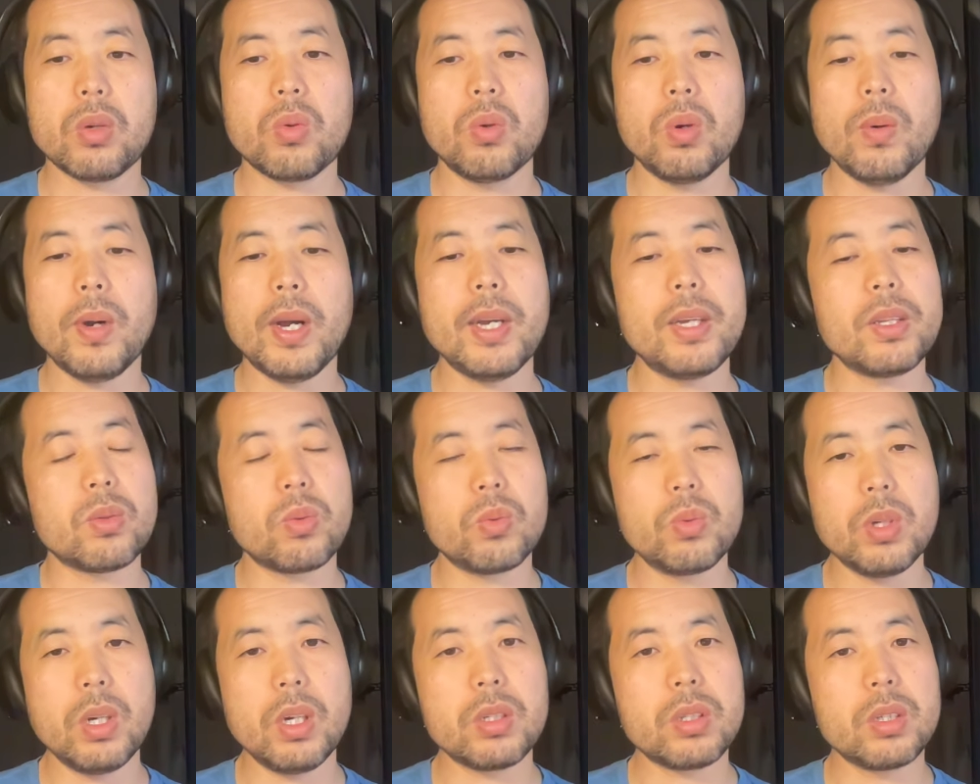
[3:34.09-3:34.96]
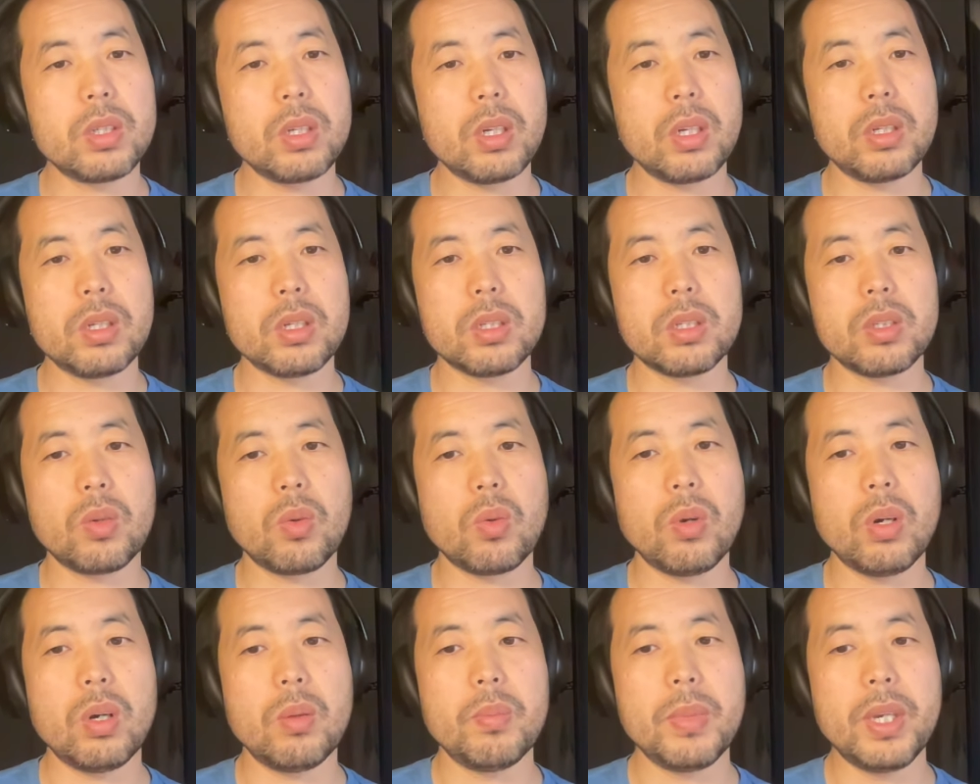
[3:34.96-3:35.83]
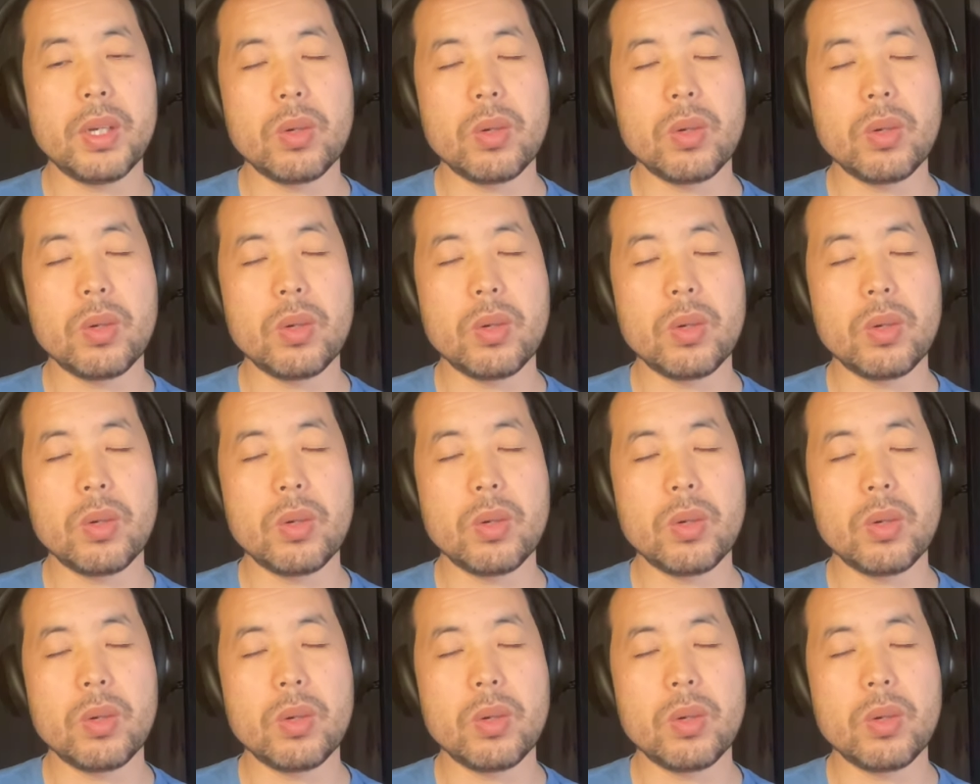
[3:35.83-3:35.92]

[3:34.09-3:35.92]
那国外同样是这样的一个情况，